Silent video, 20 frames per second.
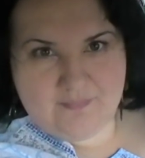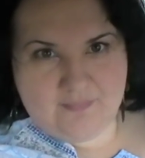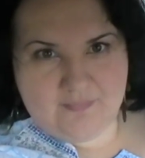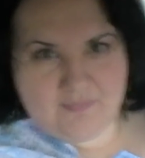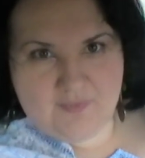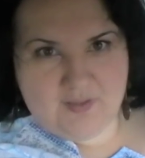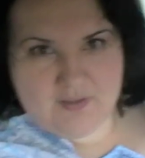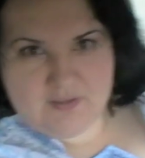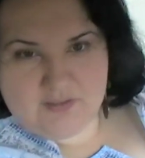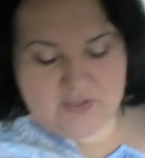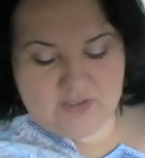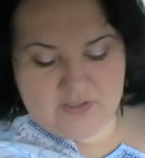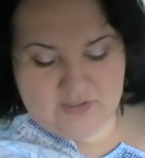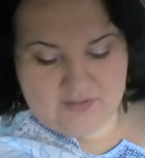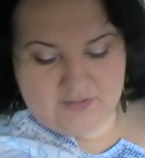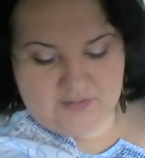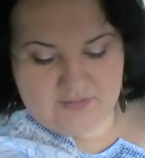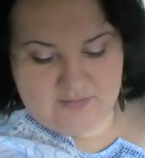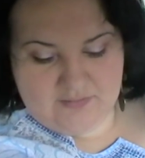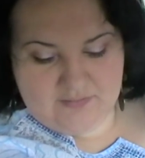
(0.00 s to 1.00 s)
Так,
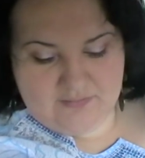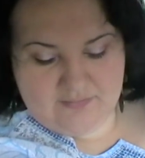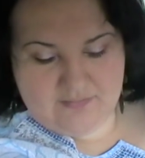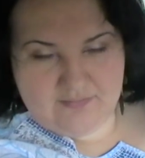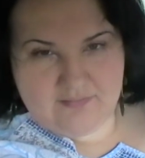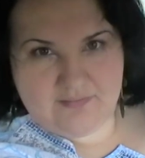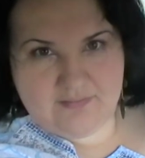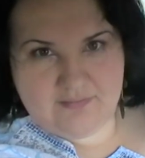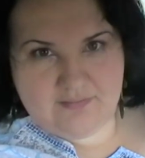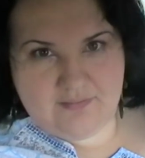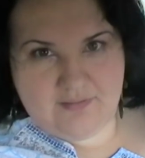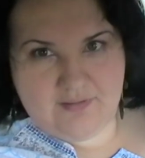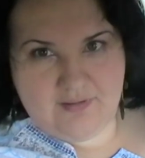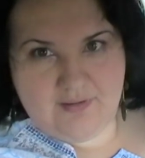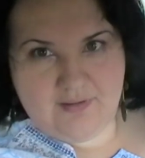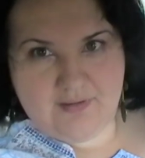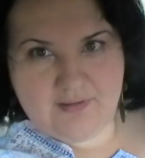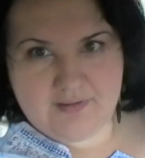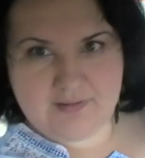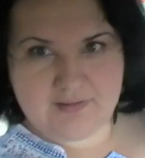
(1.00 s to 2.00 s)
сейчас.
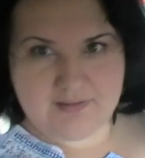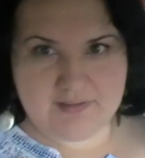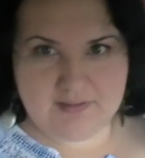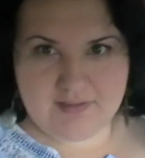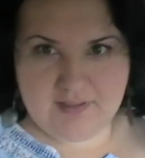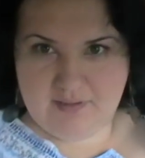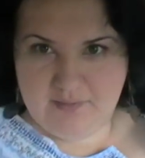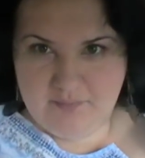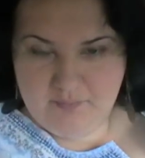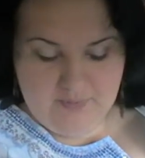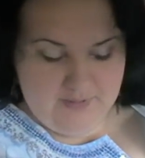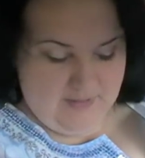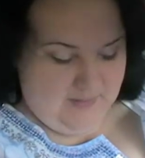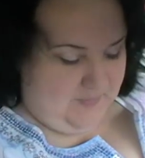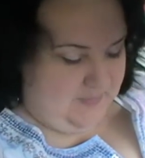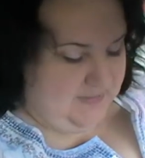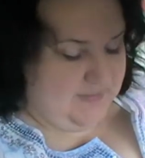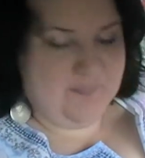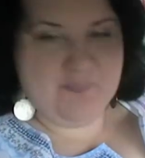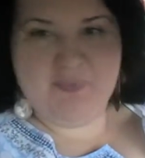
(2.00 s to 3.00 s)
Стоим,
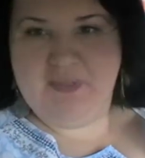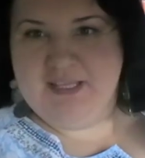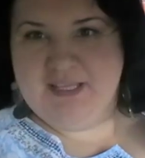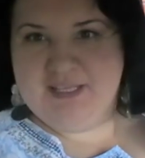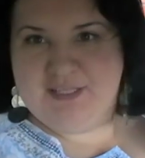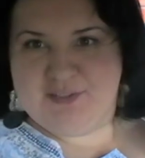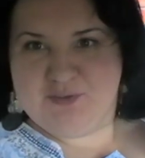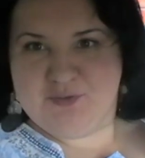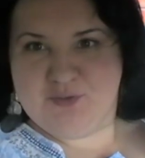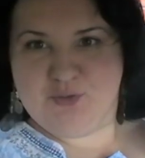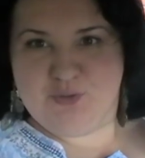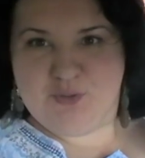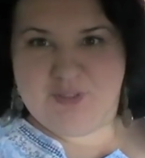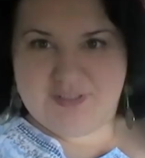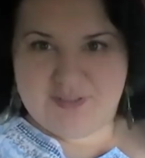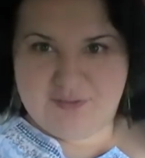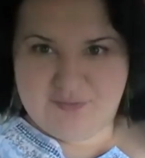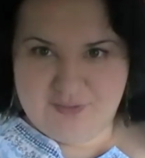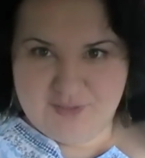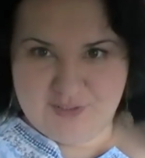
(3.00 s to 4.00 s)
боимся. Сегодня у
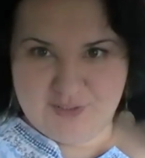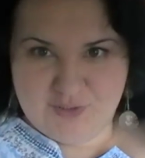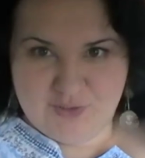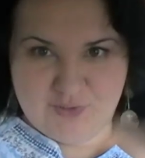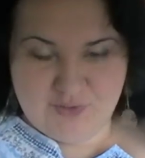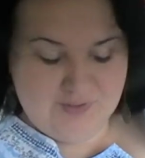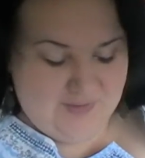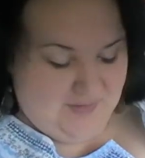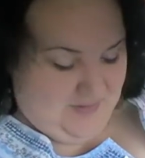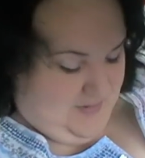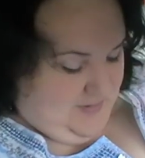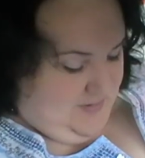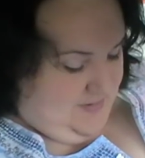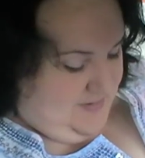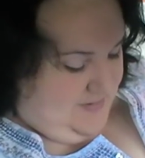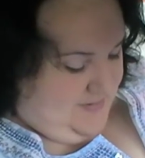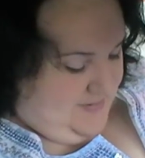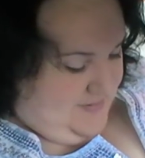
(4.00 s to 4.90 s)
нас видео э,